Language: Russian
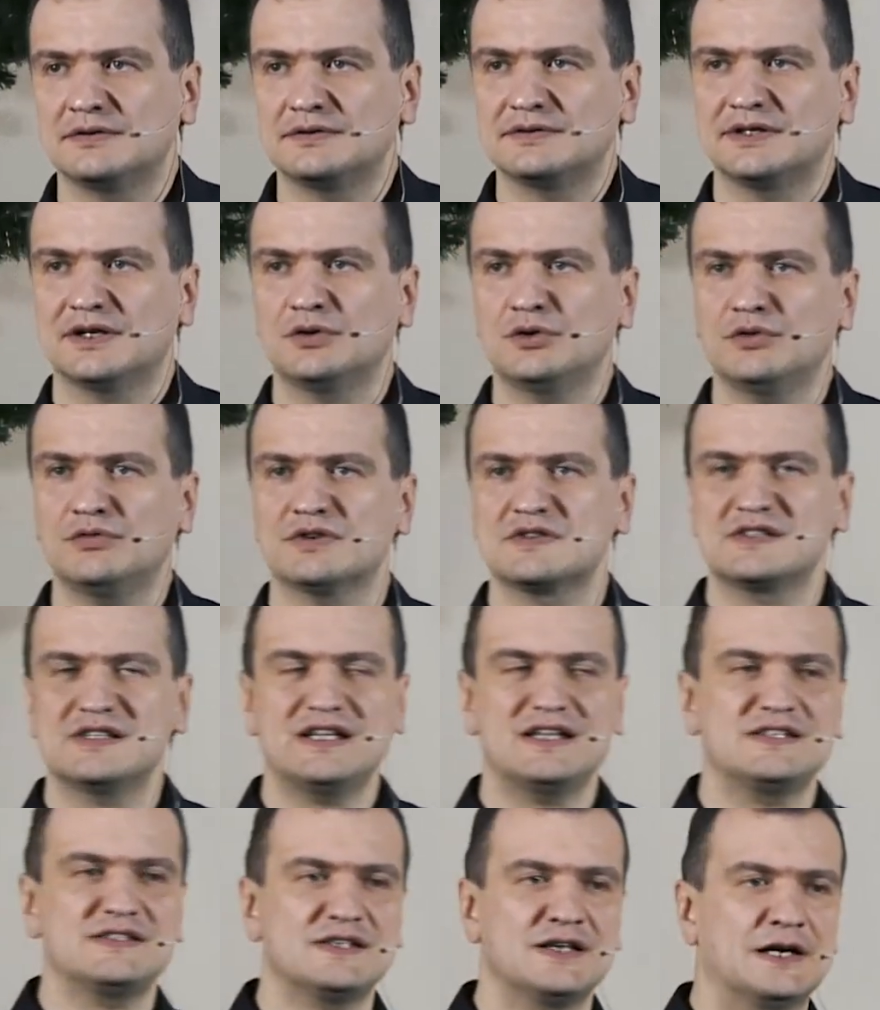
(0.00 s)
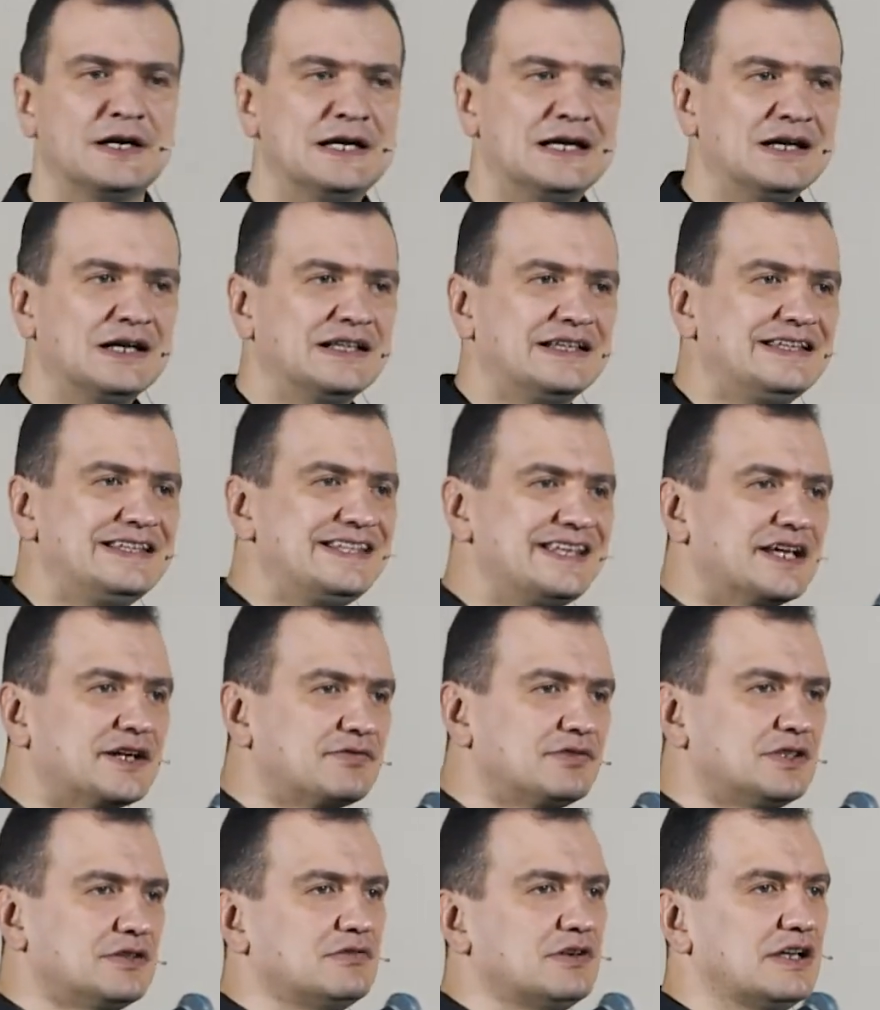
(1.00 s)
такого, знаете,
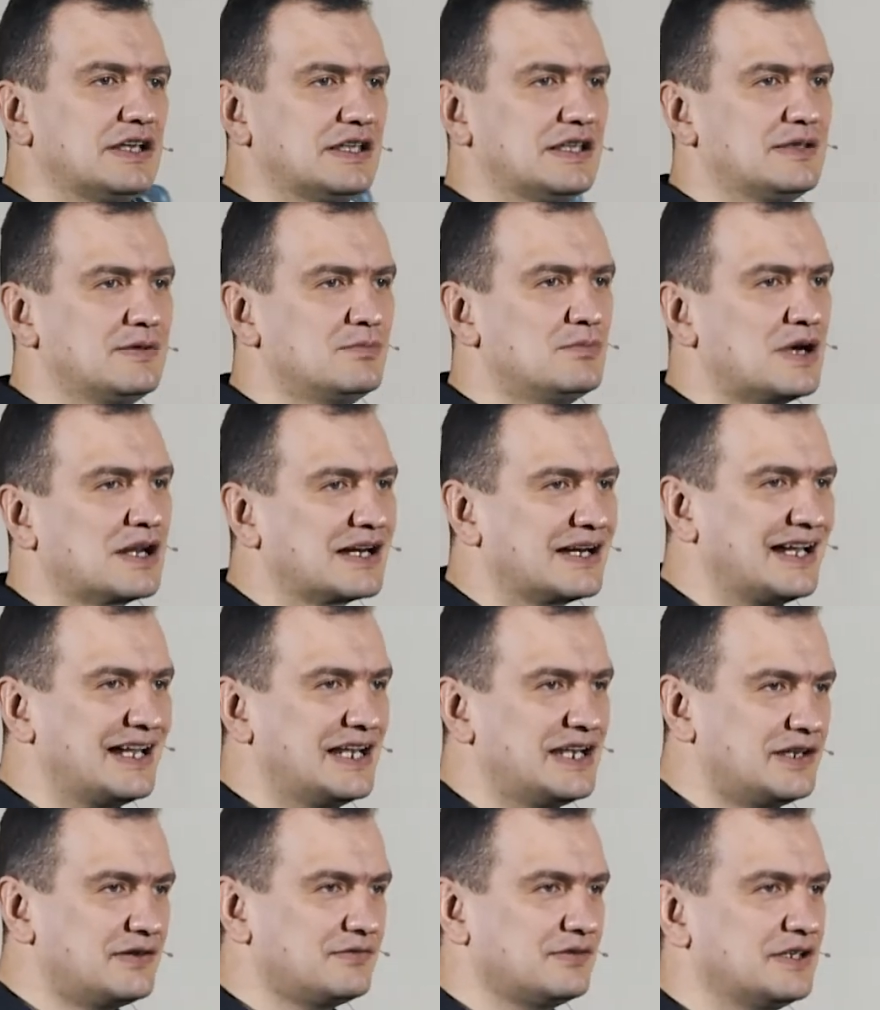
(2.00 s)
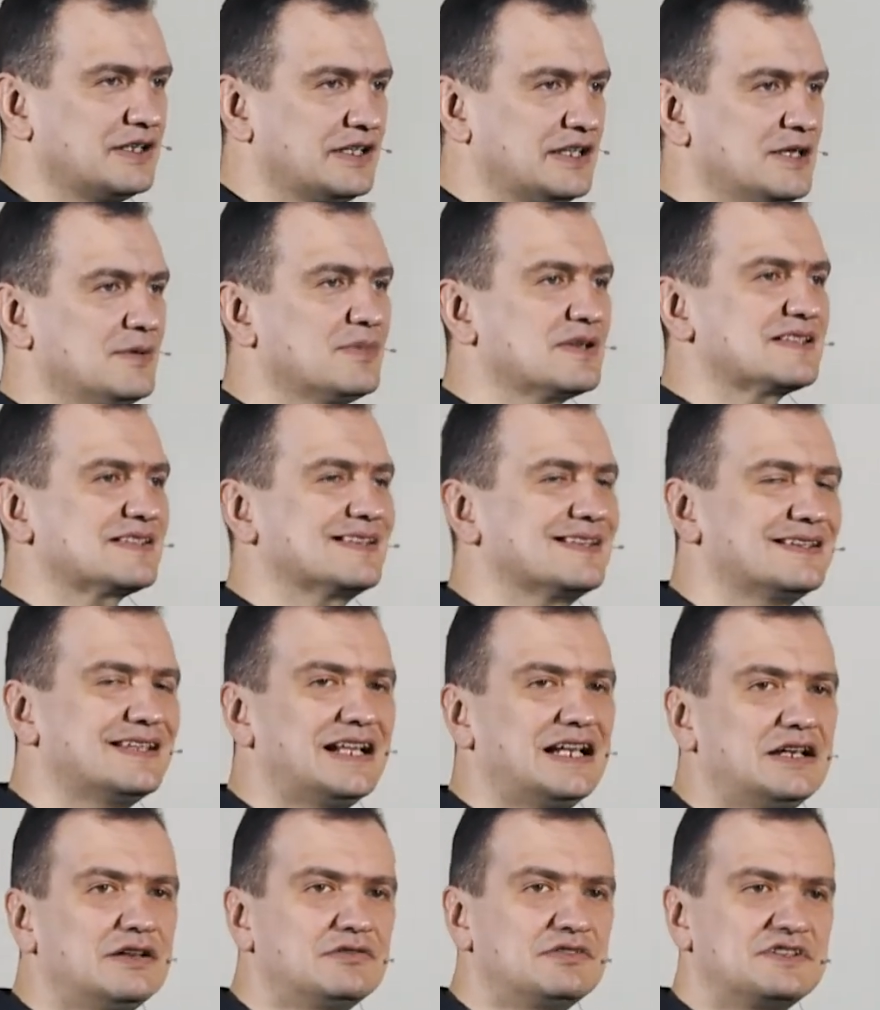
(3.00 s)
нервного, морального и
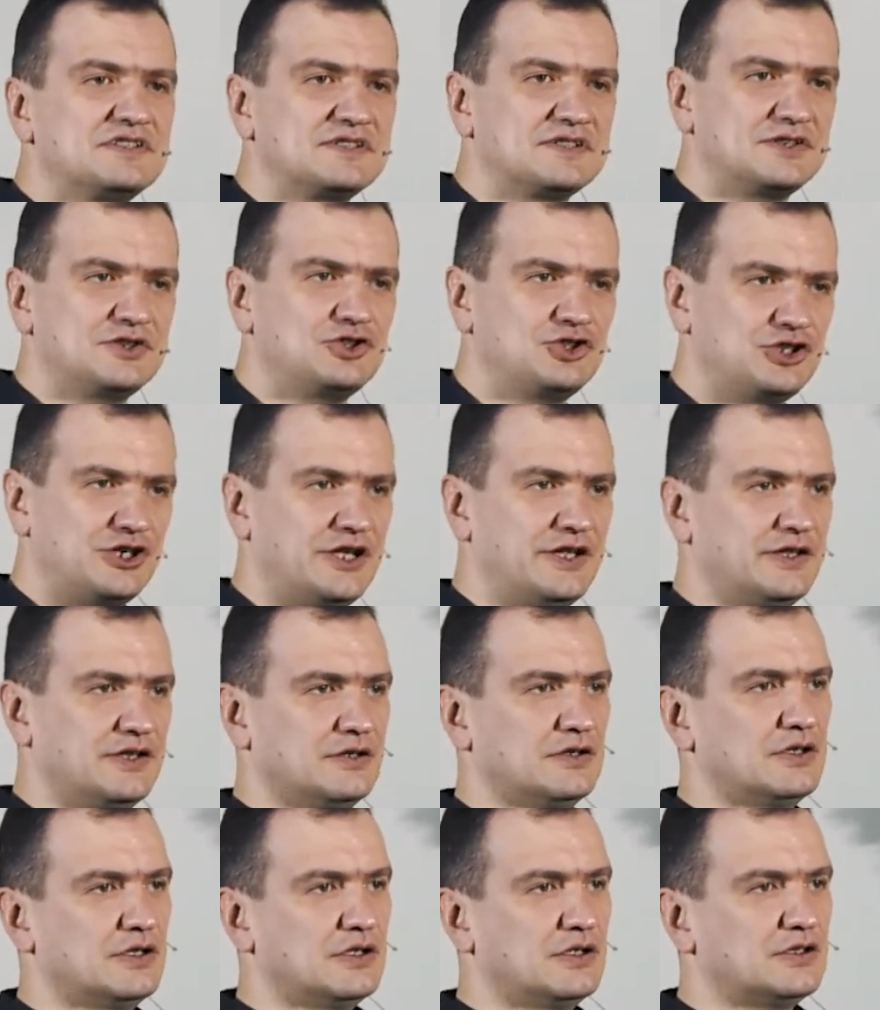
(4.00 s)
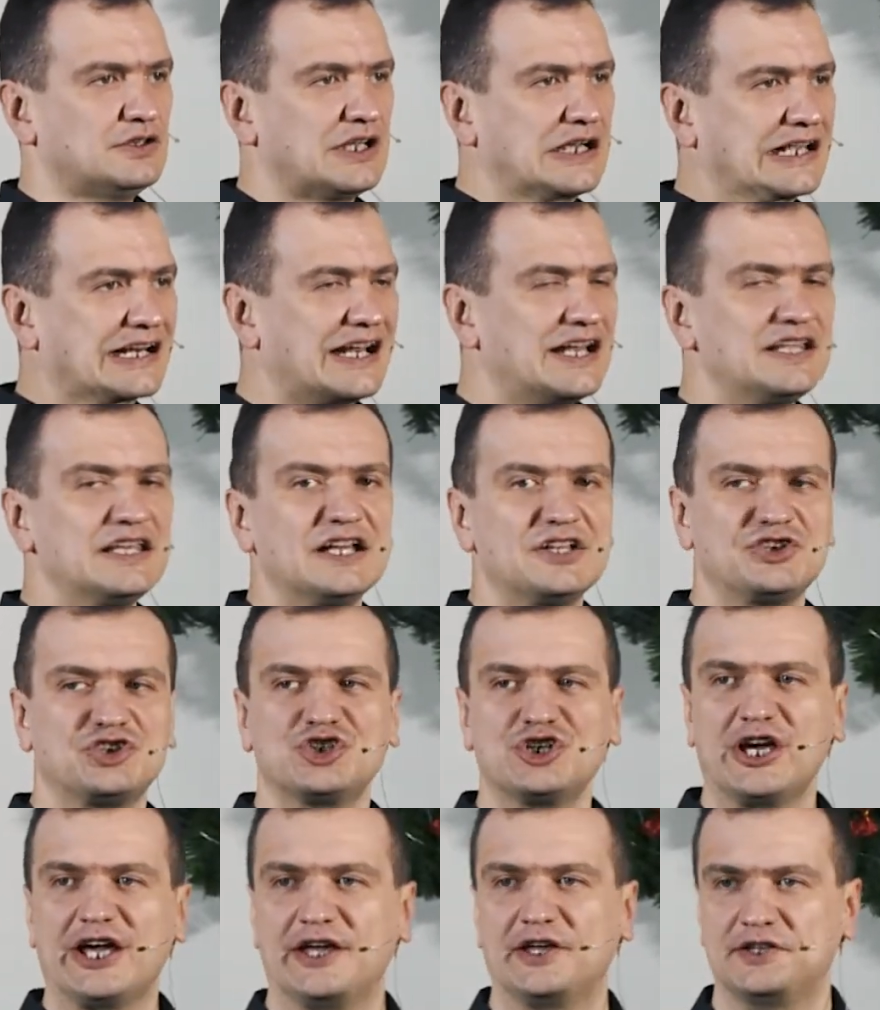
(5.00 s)
эмоционального истощения, на грани
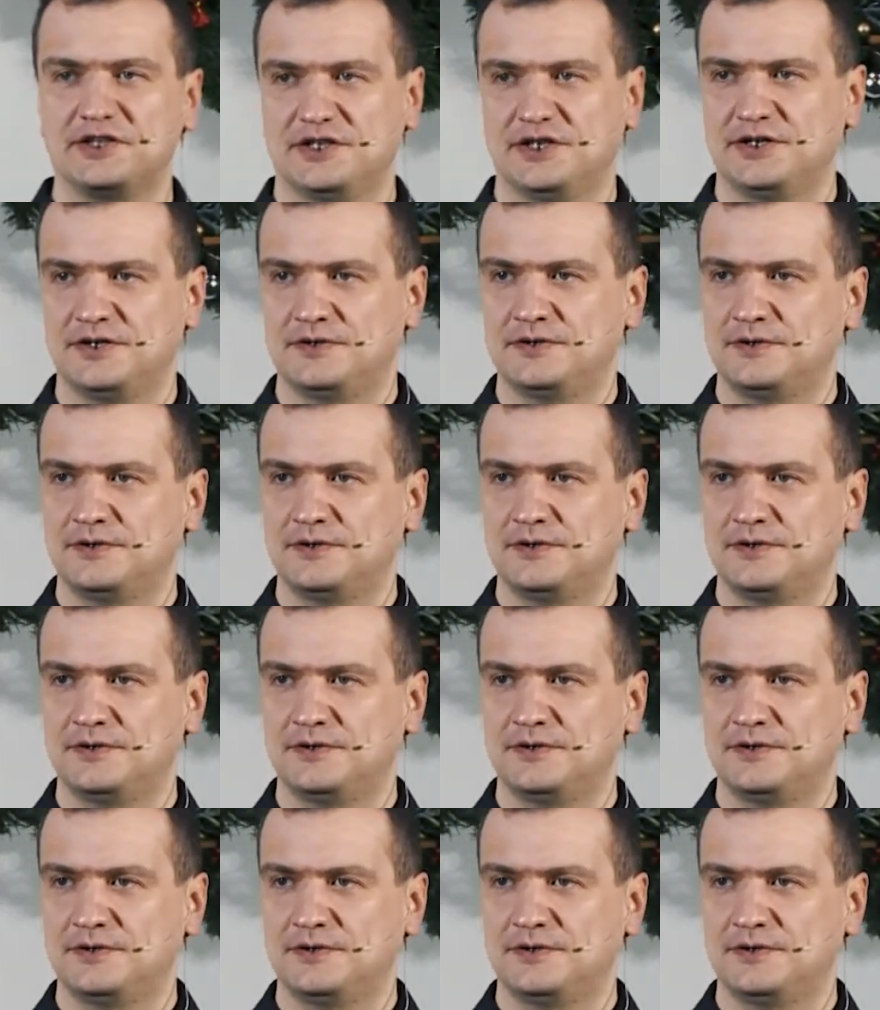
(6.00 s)
отчаяния.